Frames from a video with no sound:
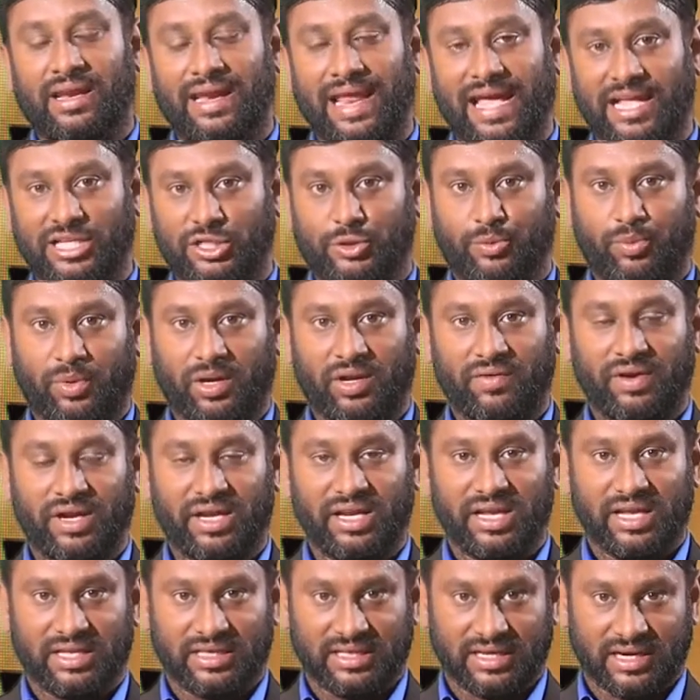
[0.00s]
லான்ச் பண்ண
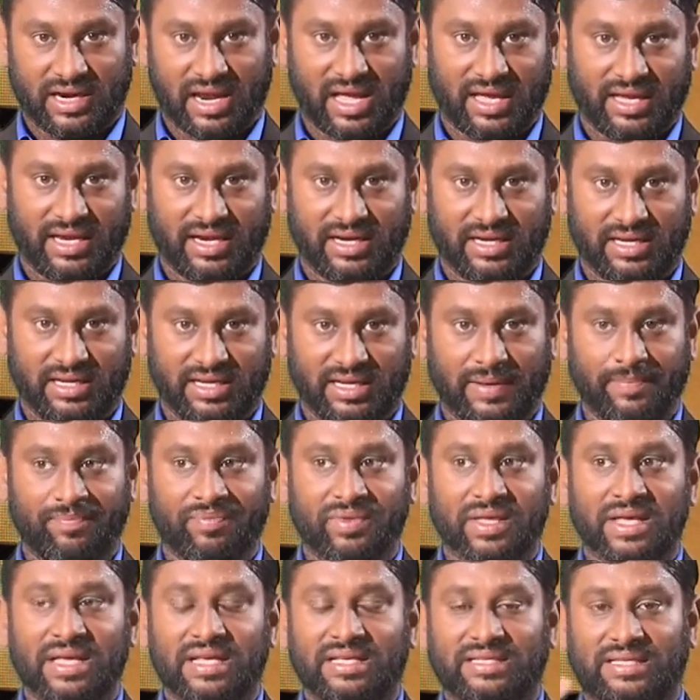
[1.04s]
வேண்டிய அந்த ராக்கெட்டு
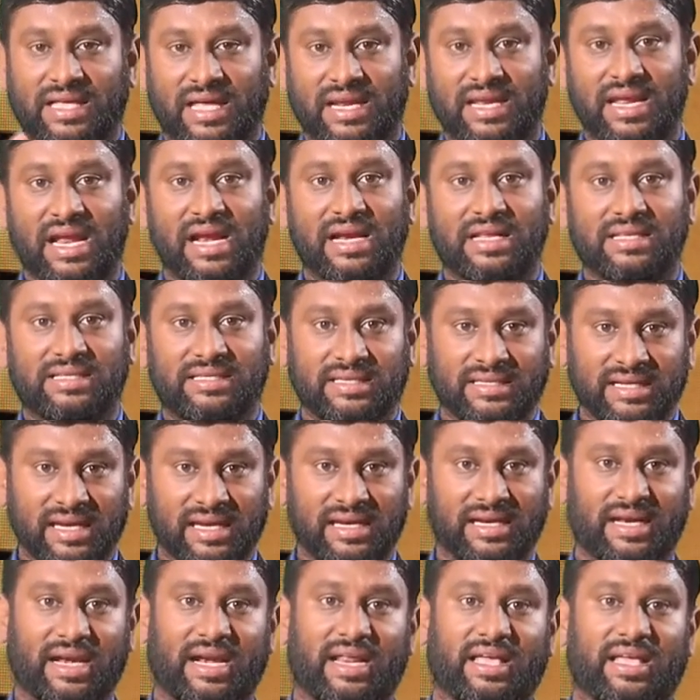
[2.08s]
சரியான
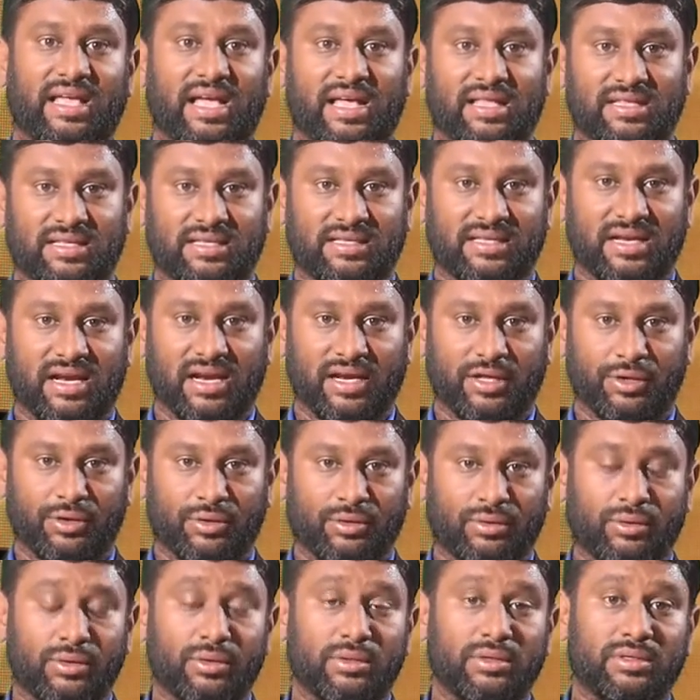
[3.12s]
சிக்னல்
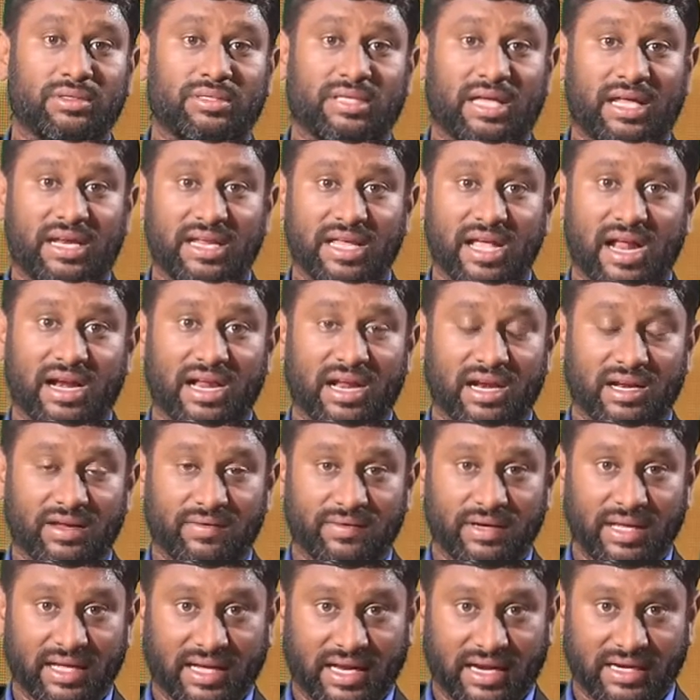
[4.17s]
கிடைக்காததுனாலையும் சரியான
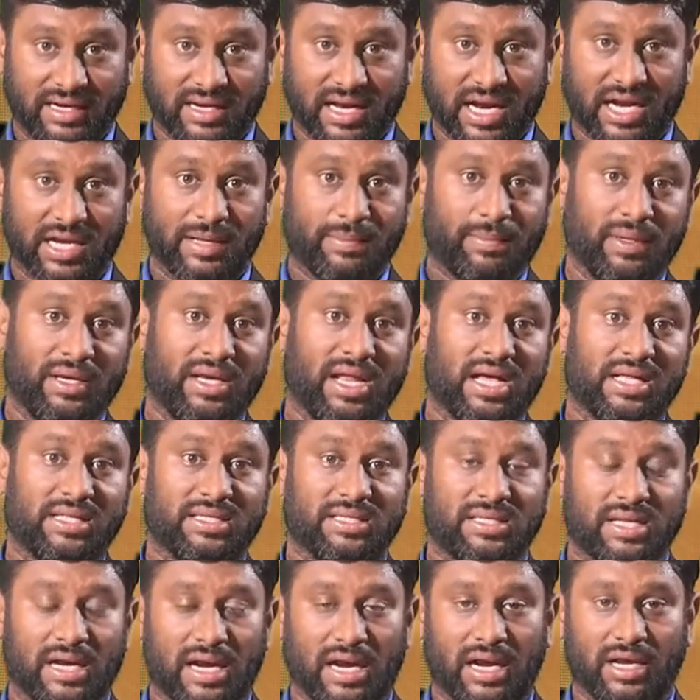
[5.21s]
அளவில் கண்காணிப்பு
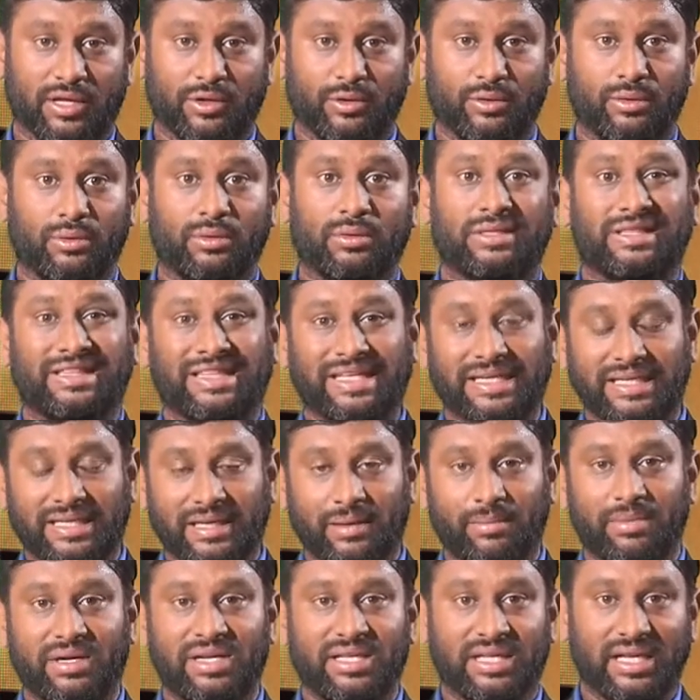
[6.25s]
இல்லாததுனாலையும்
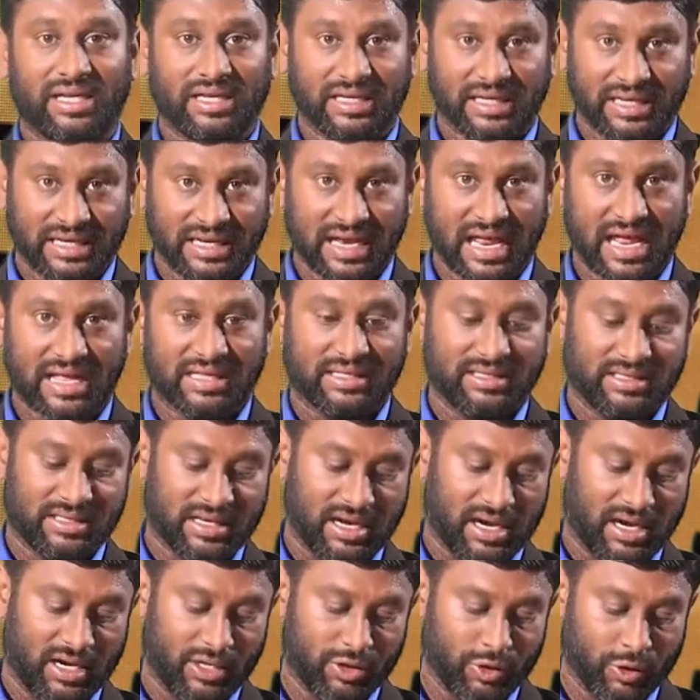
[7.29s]
திட்டமிடுதல்
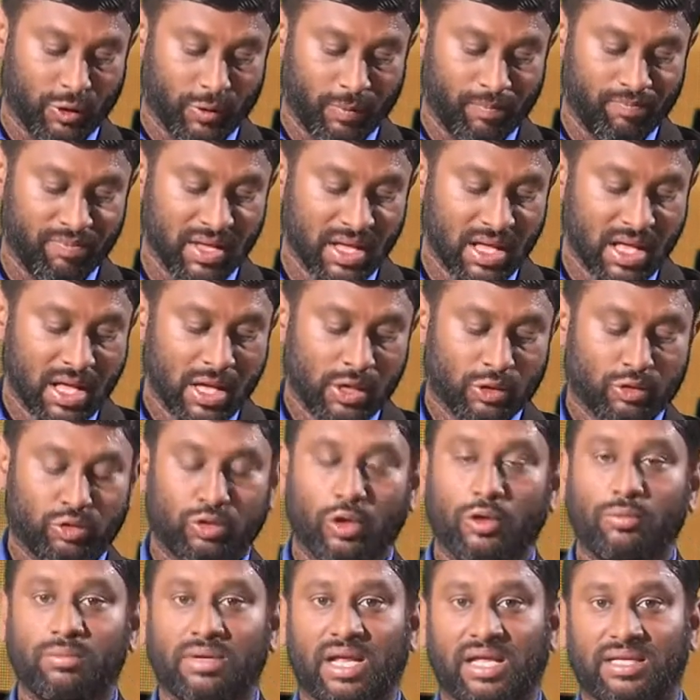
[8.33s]
இல்லாததுனாலையும்
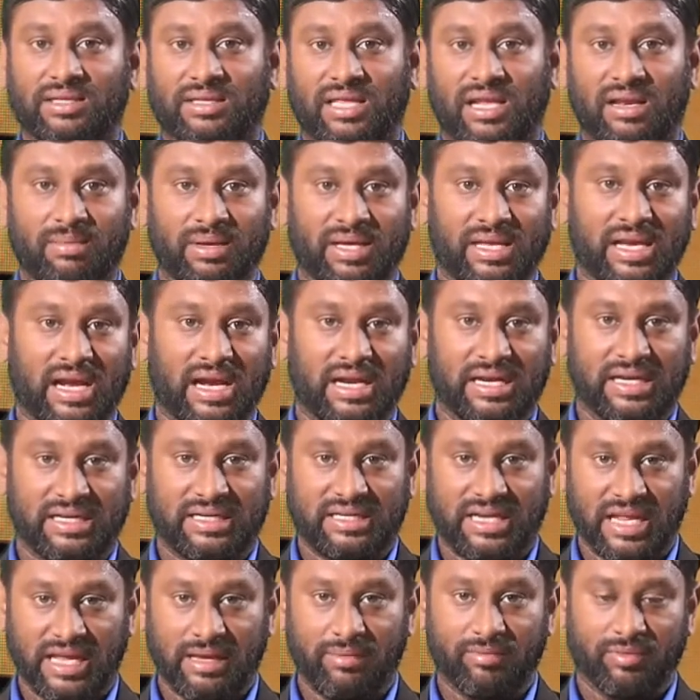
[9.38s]
சோம்நாத் தலைமையிலான
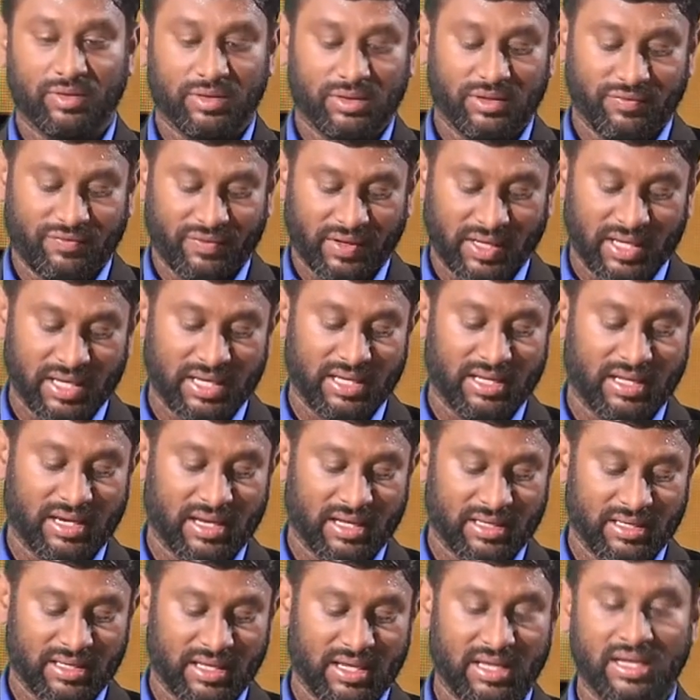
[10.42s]
டீம் வந்து ஃபெயிலியர்
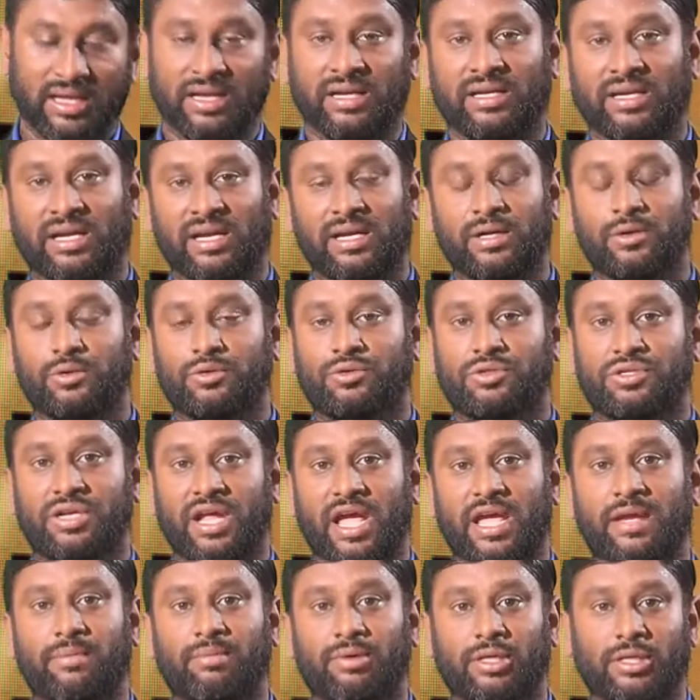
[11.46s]
ஆகி எழுநூற்றி
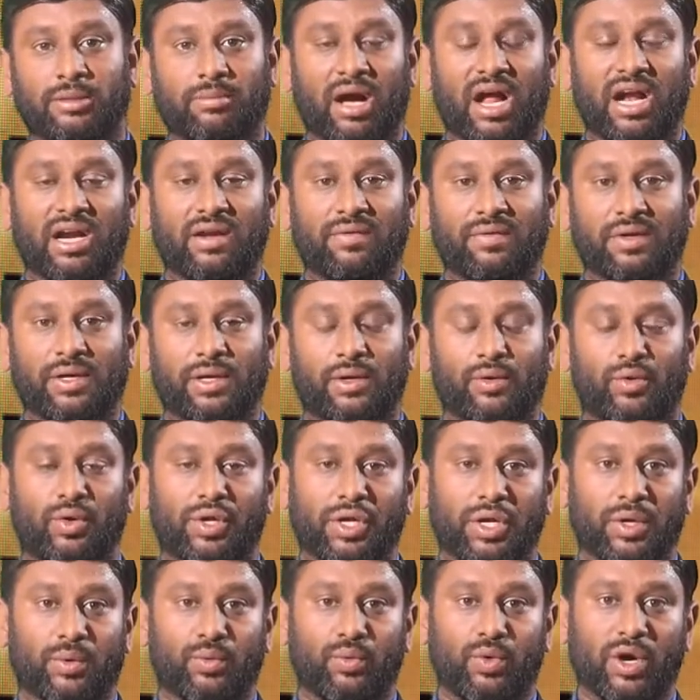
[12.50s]
ஐம்பது
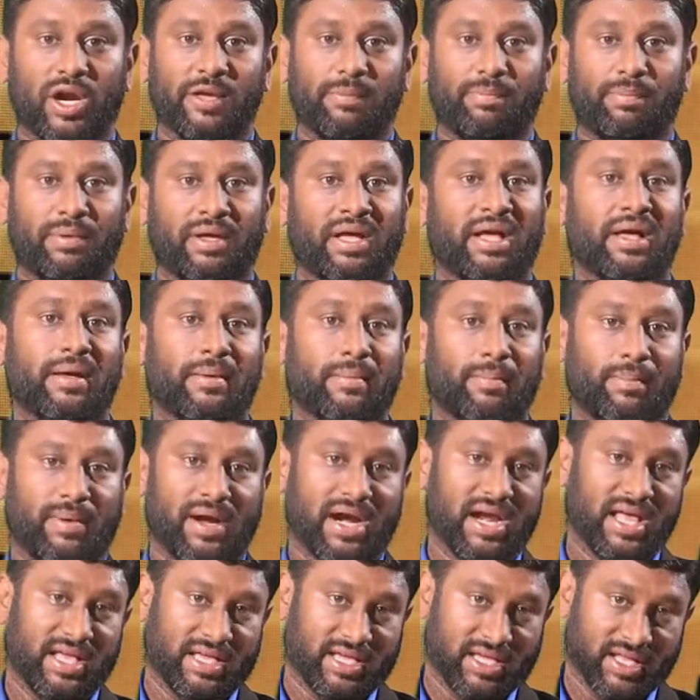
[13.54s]
மாணவிகளுடைய உழைப்பை
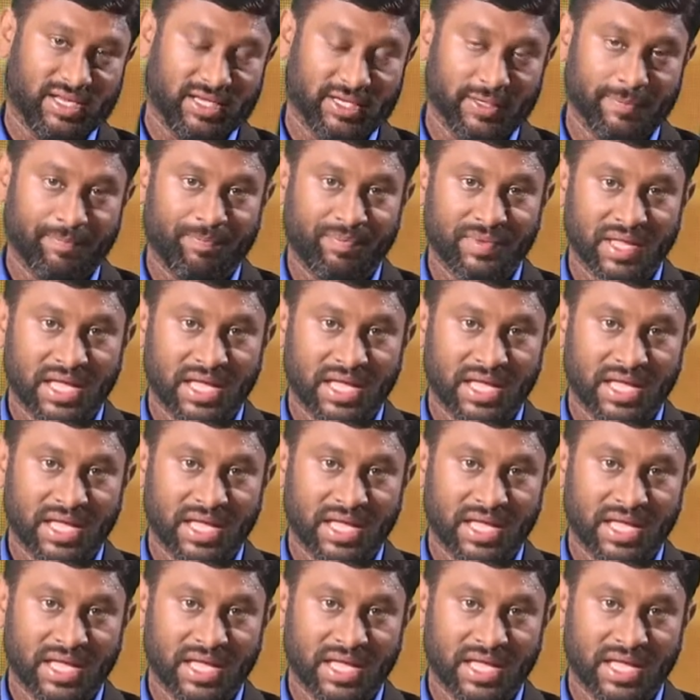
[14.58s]
பாழாக்கியிருக்கு